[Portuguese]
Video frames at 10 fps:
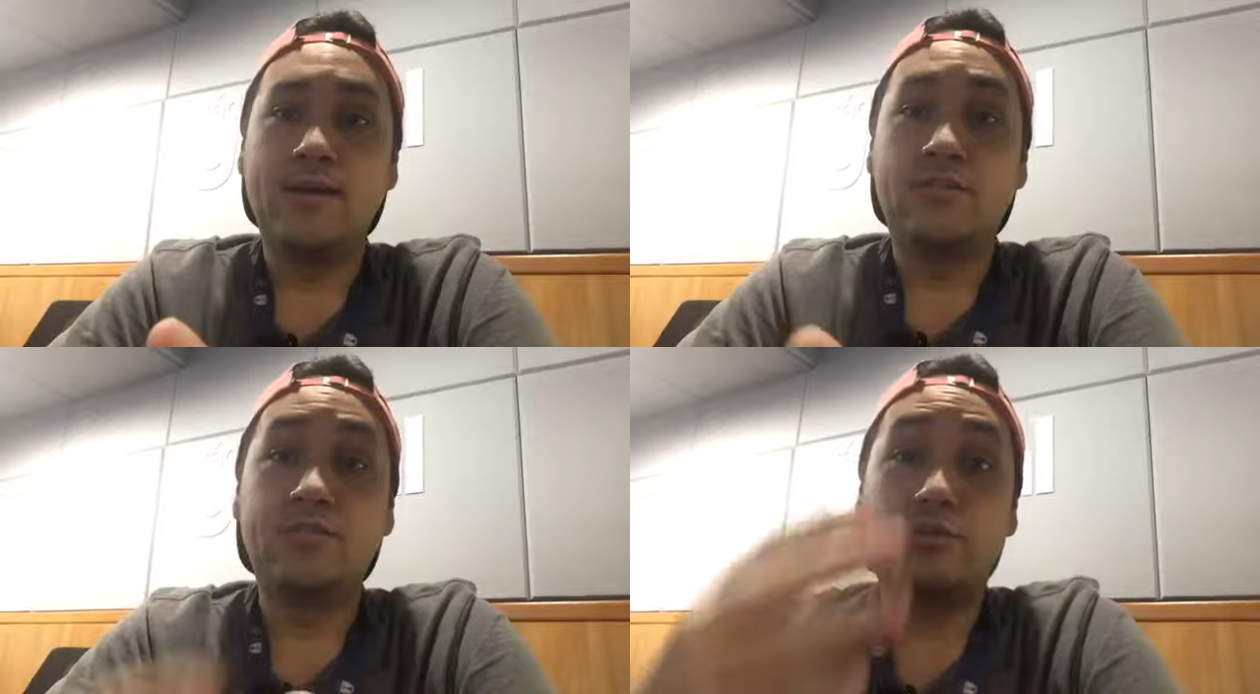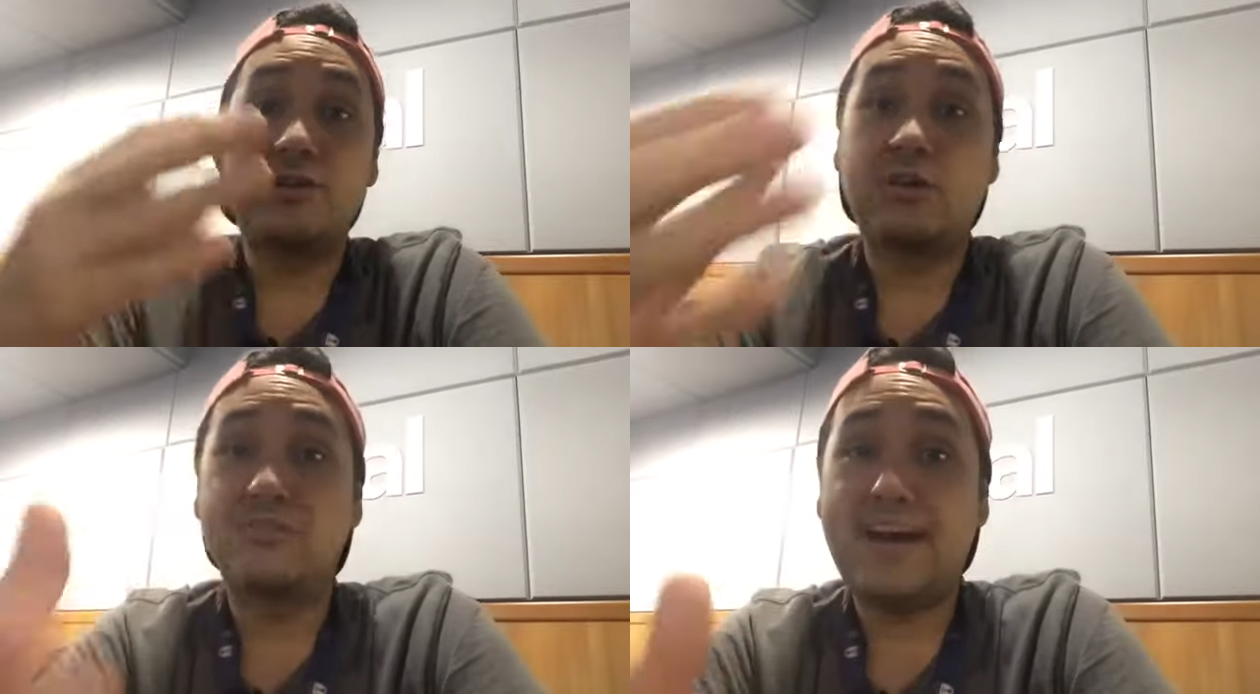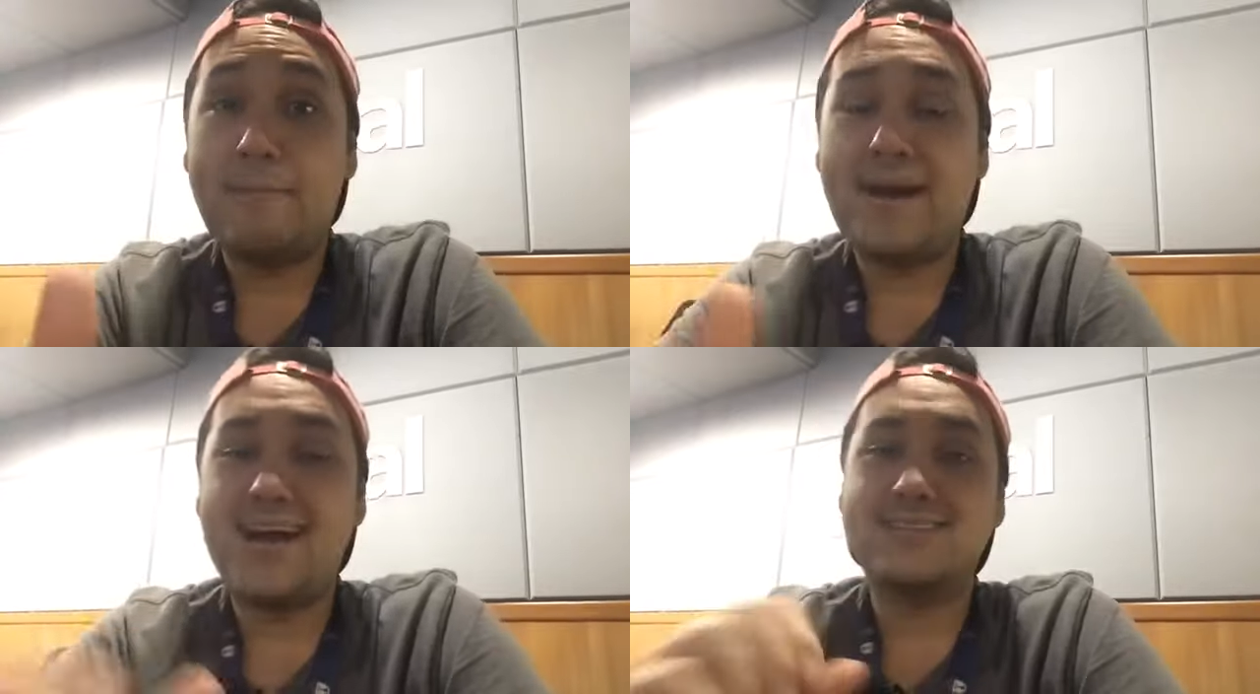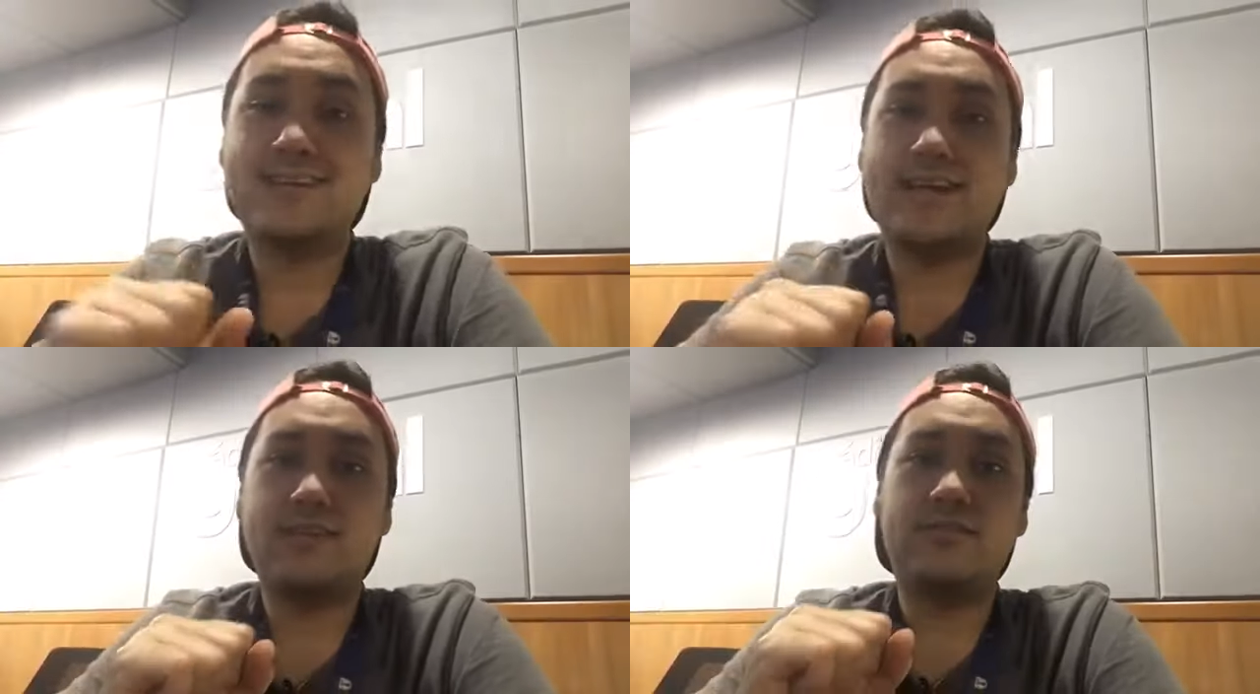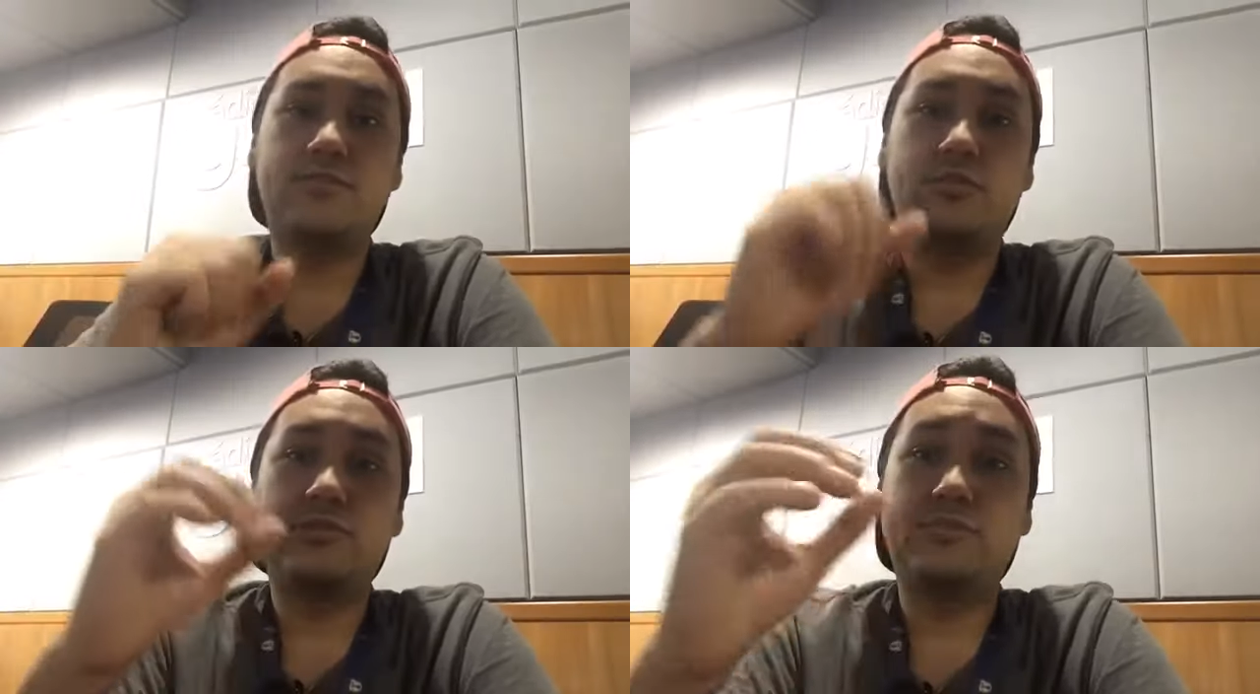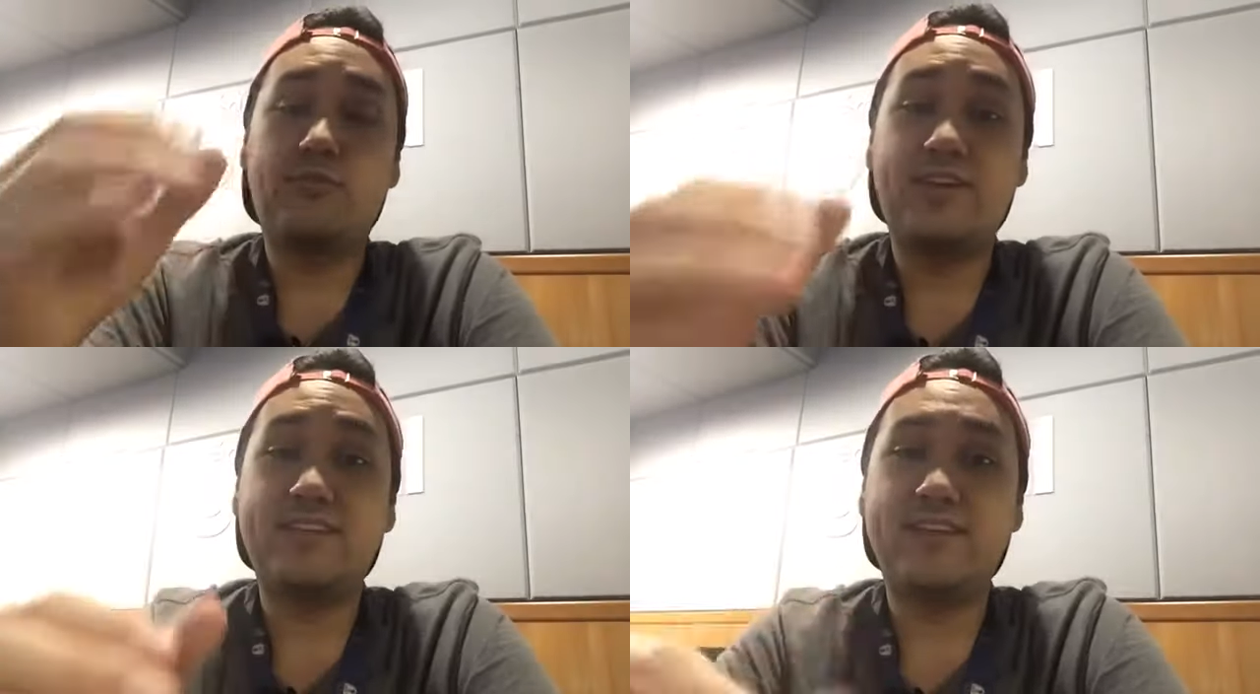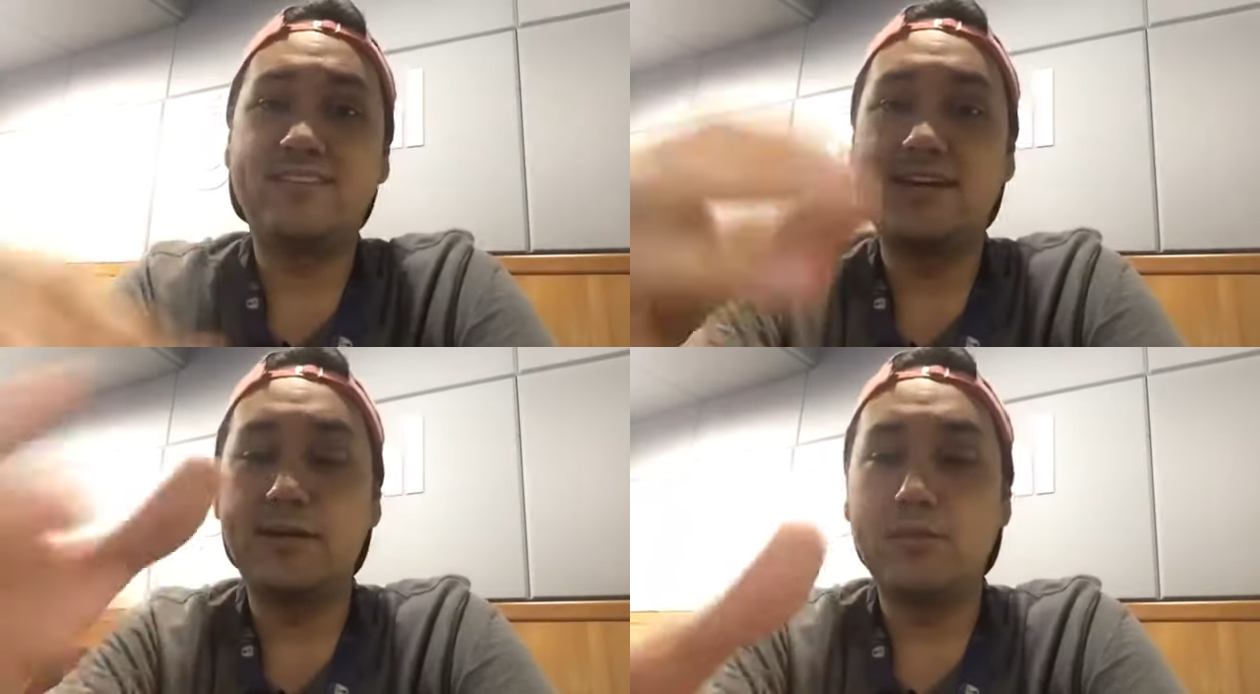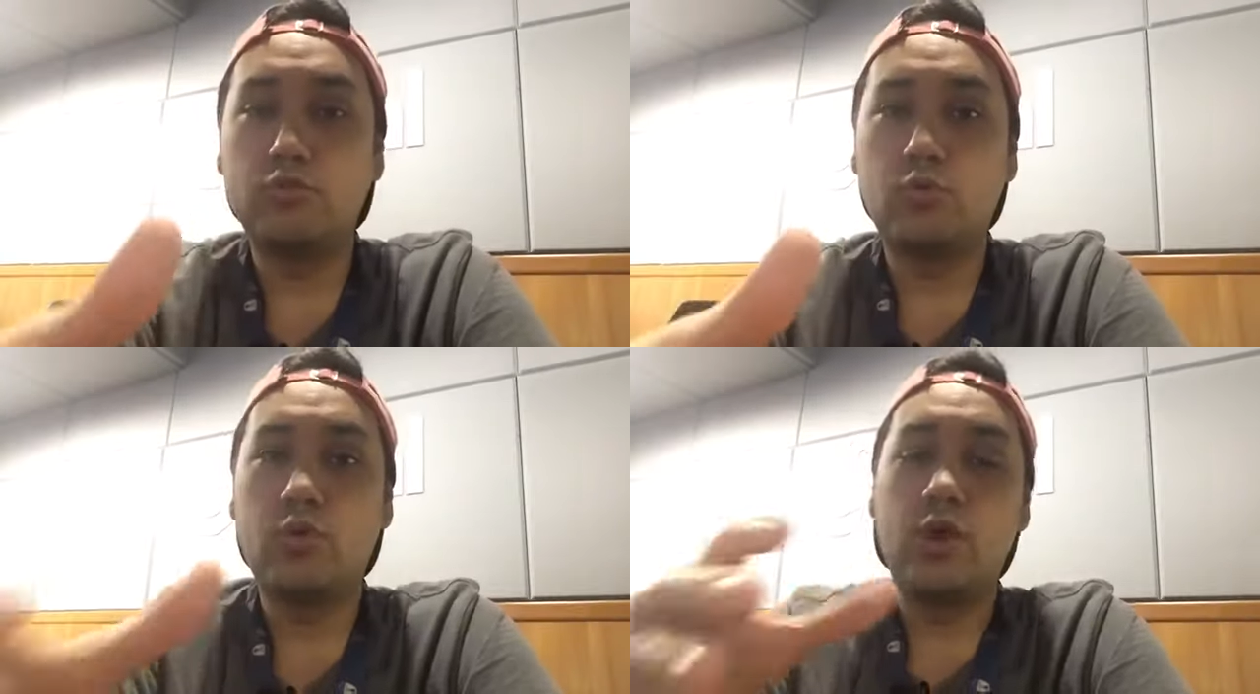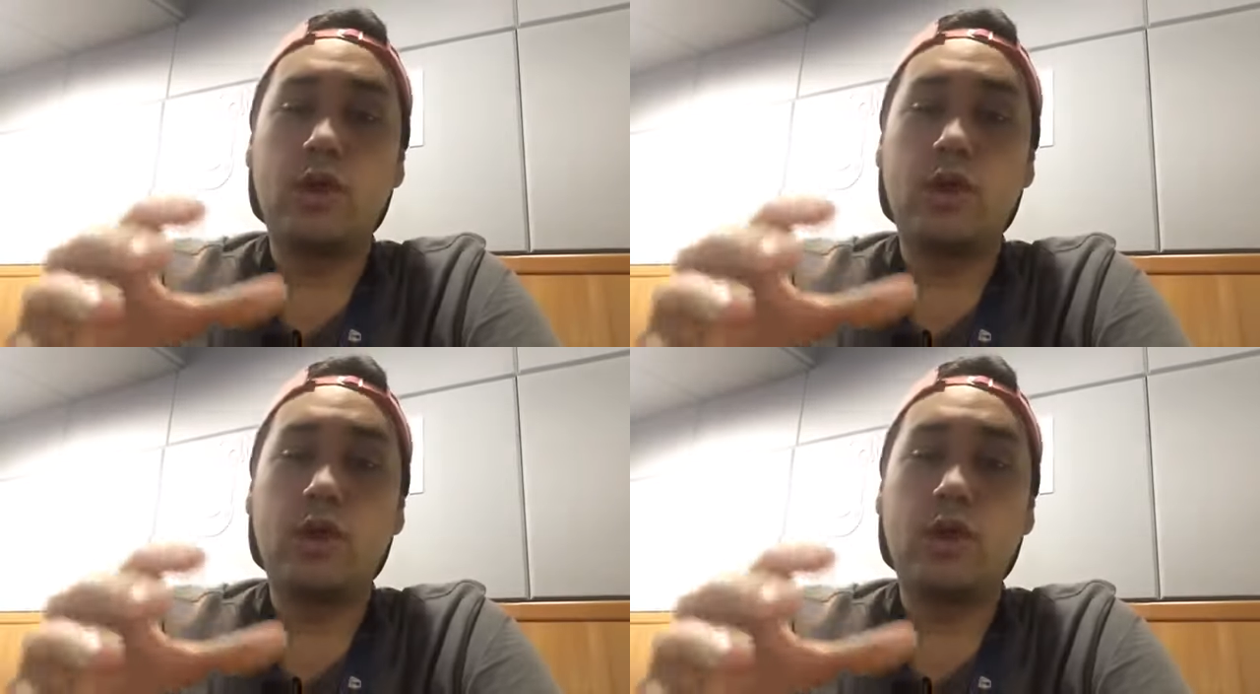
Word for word: se vão ter que usar máscaras, se vão fazer exame do